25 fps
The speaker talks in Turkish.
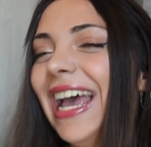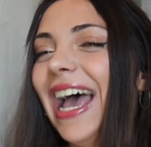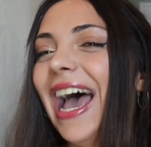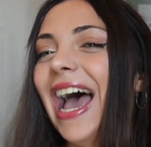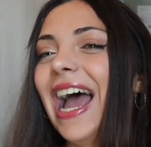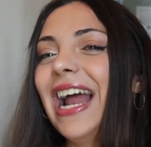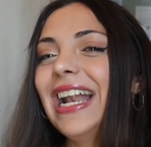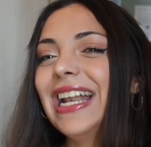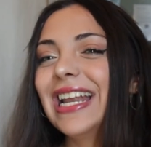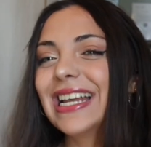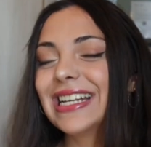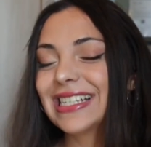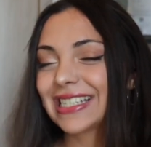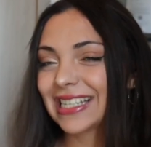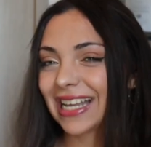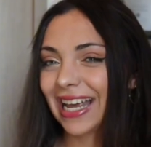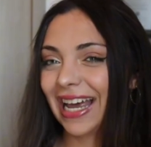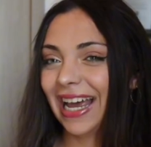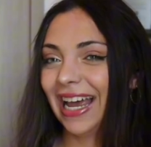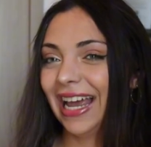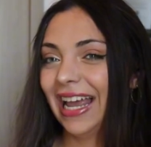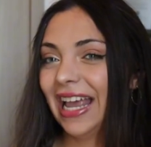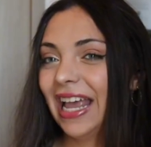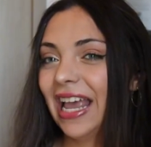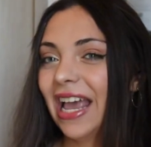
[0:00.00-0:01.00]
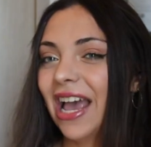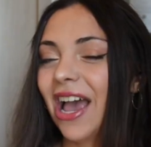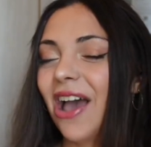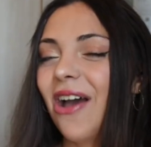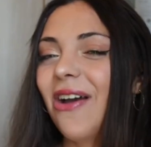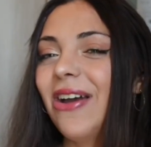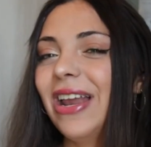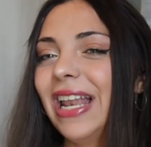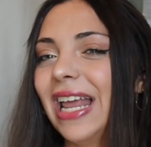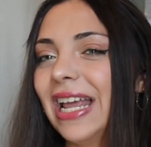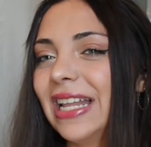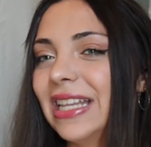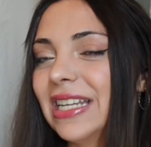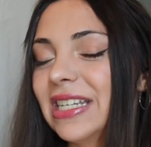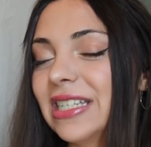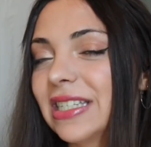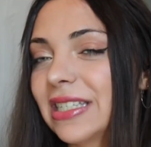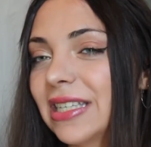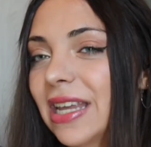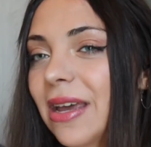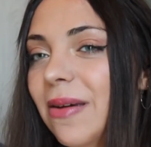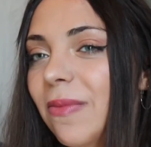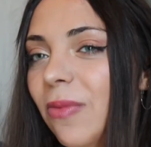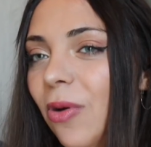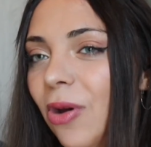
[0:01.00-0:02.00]
Her neyse. Öyleydi
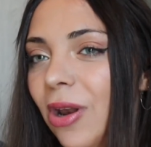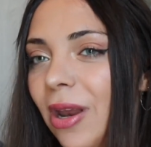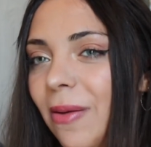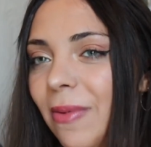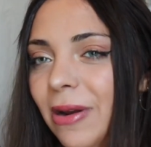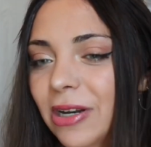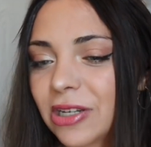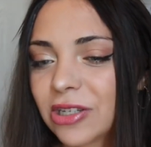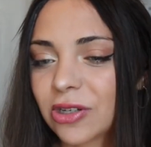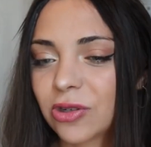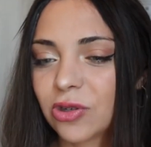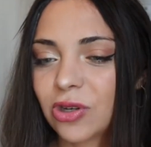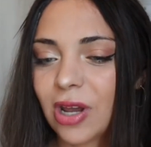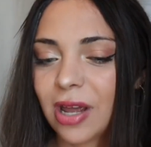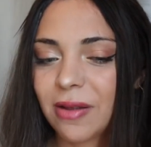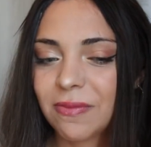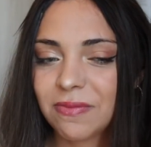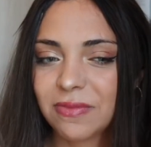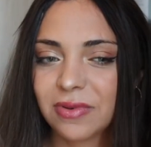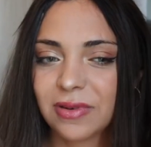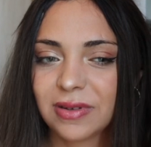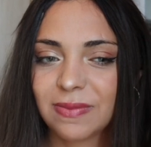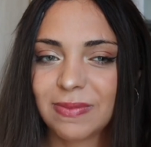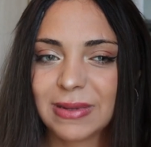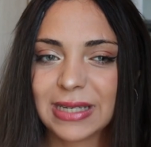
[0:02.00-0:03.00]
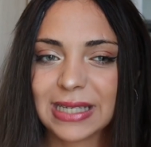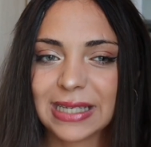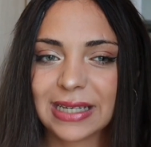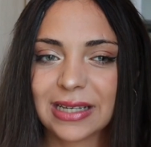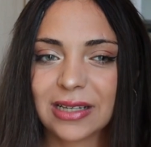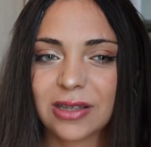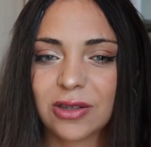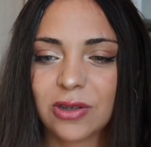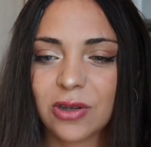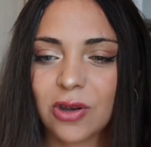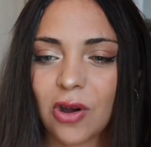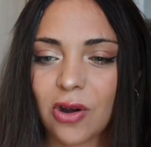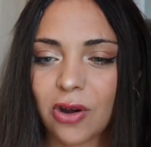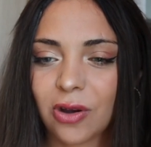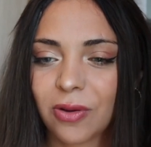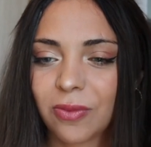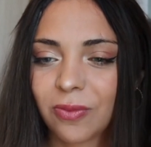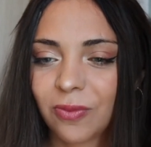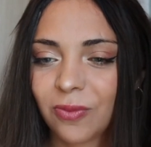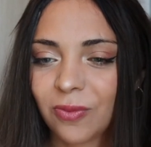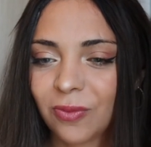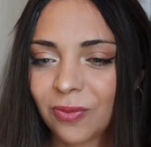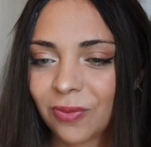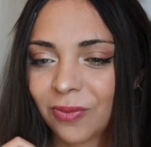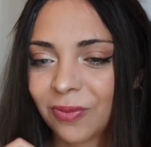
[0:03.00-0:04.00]
işte. Böyle barışık. Şu an bir, bir sıkıntı yok.
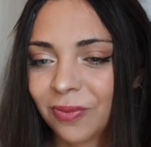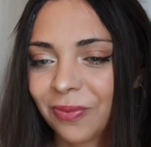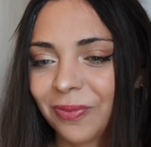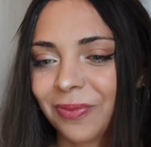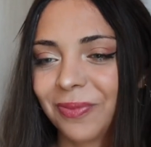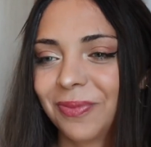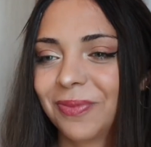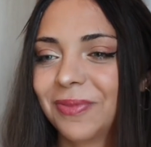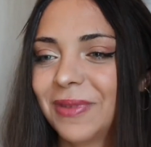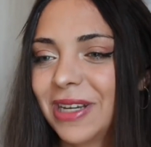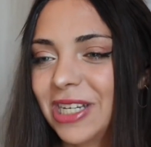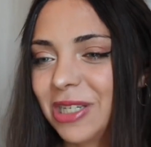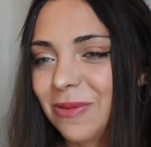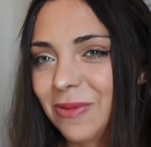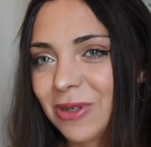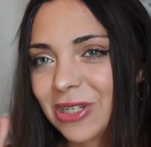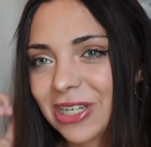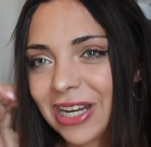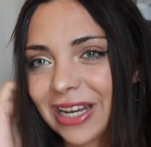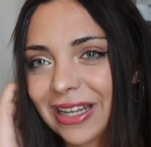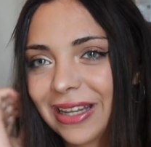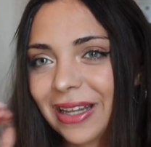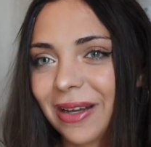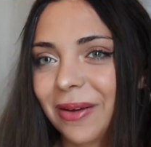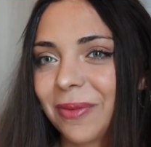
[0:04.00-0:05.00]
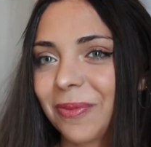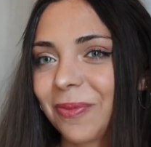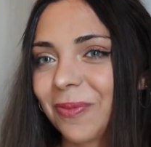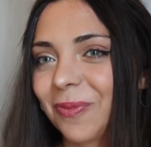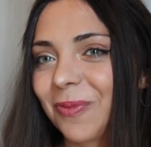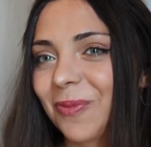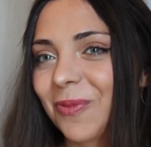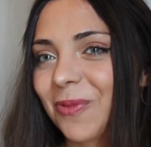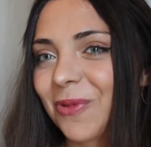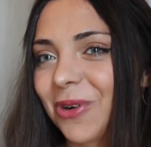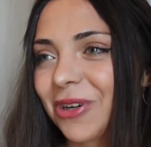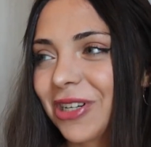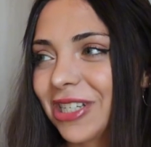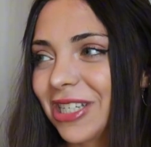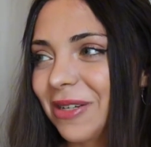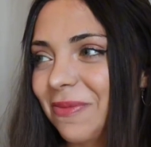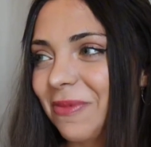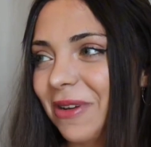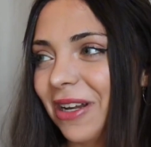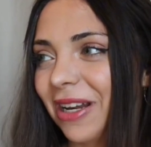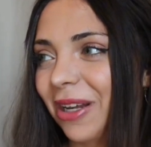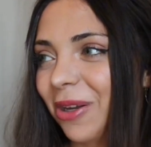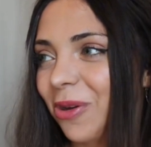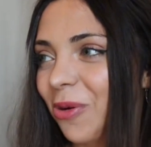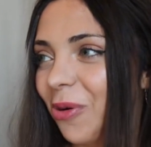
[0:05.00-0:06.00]
Hiçbir şeyde.
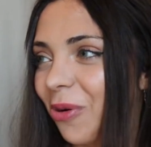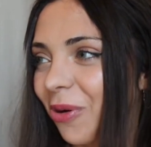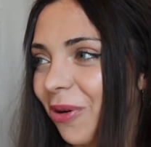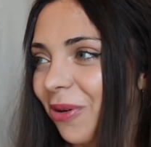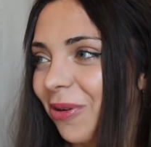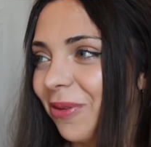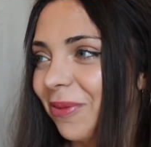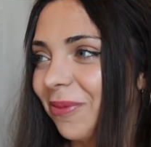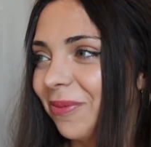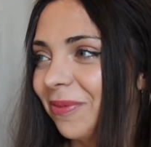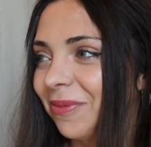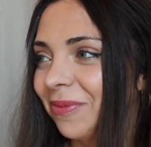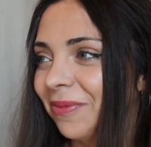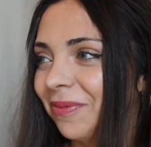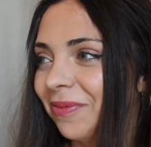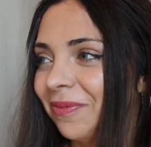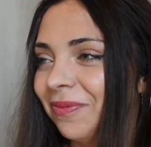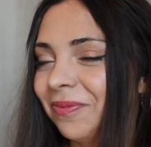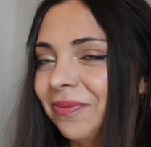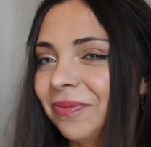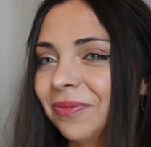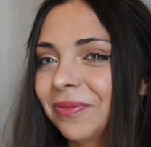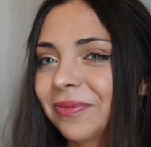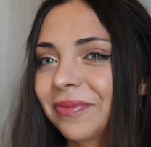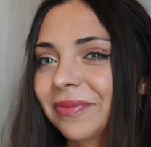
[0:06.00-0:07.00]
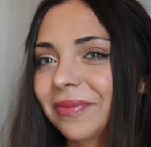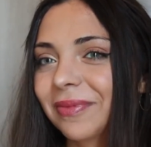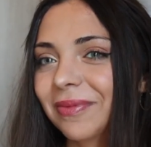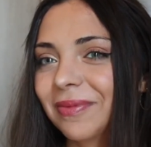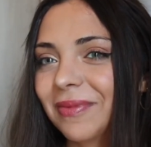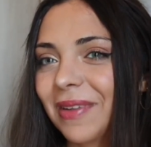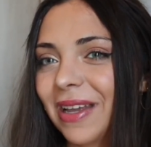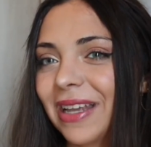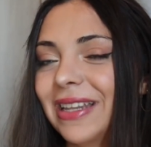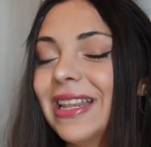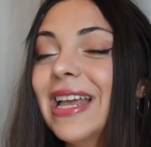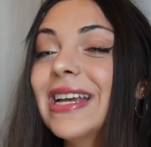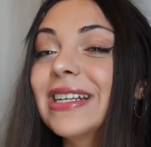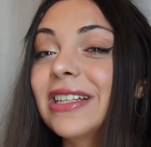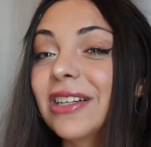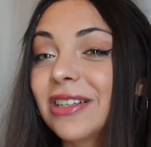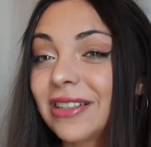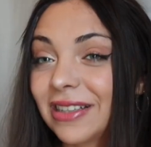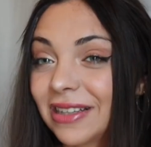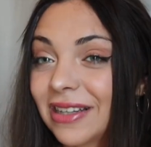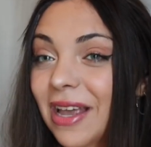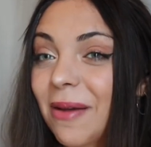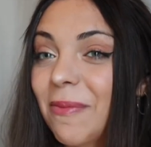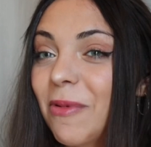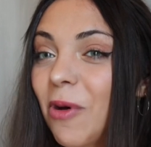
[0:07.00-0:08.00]
Şimdilik yok.
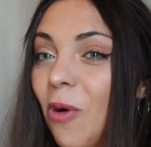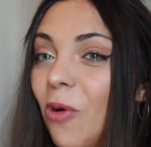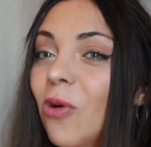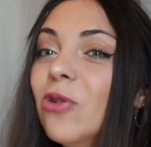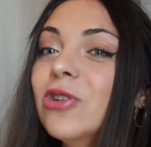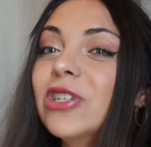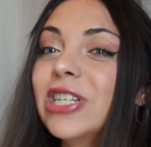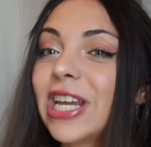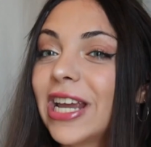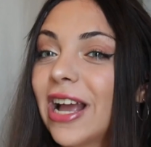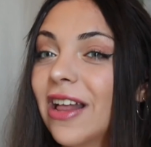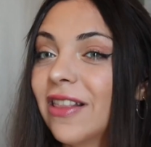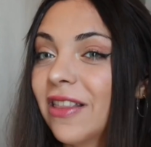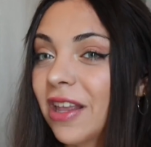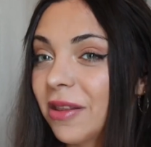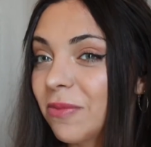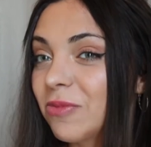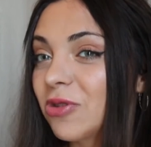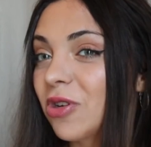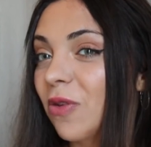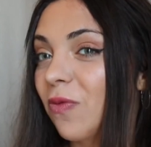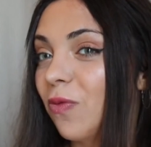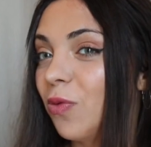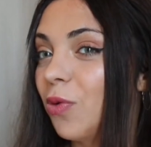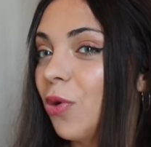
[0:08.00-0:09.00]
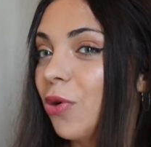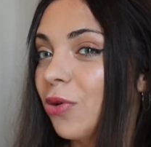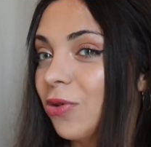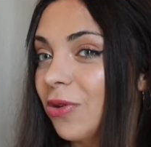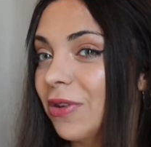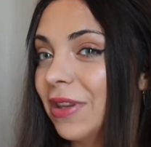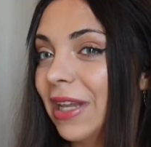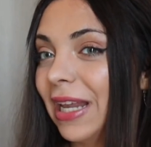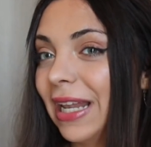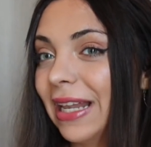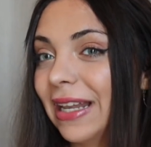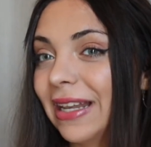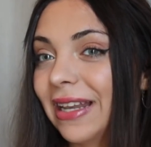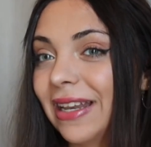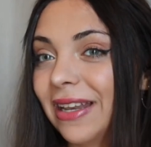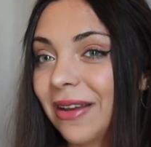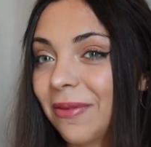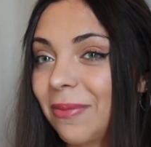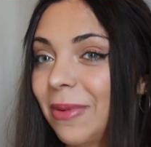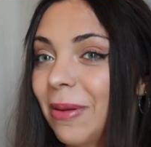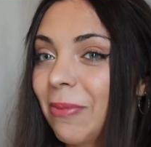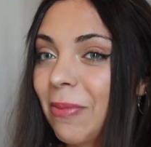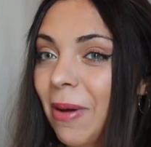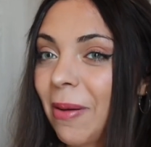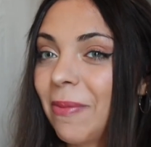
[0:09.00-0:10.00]
Neyse tabii o şeyi anlatmayacağım flörtün
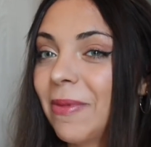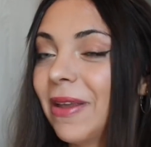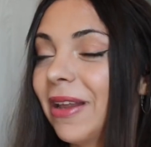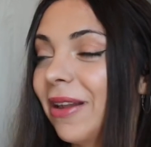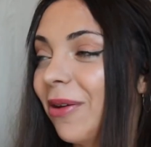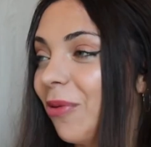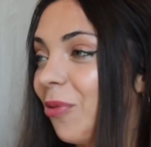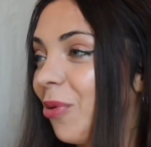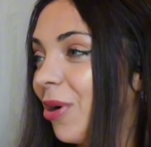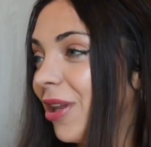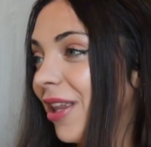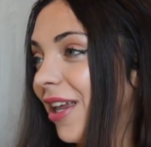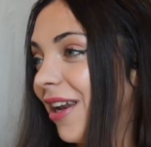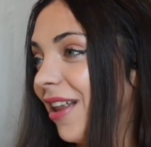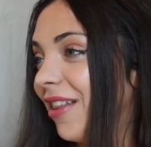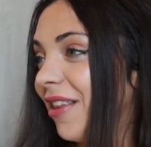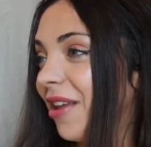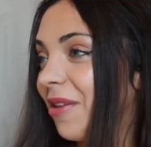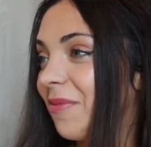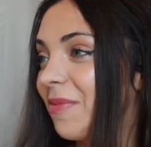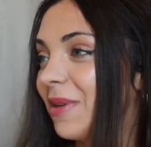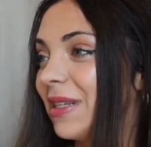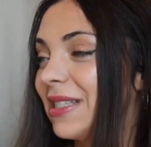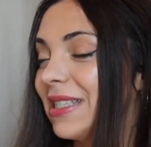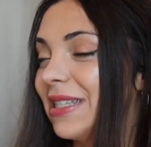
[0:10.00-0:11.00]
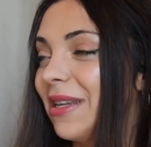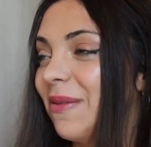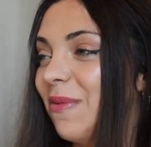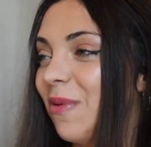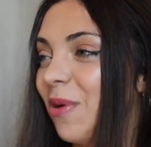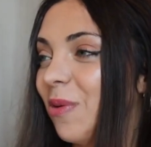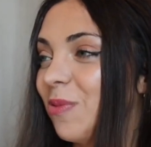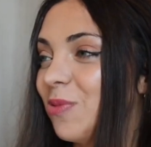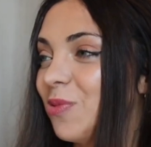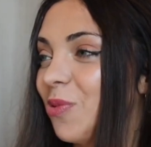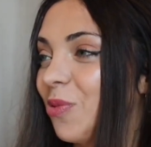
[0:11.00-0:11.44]
delilini bilmem neyle. O kadar anlatmak istemiyorum.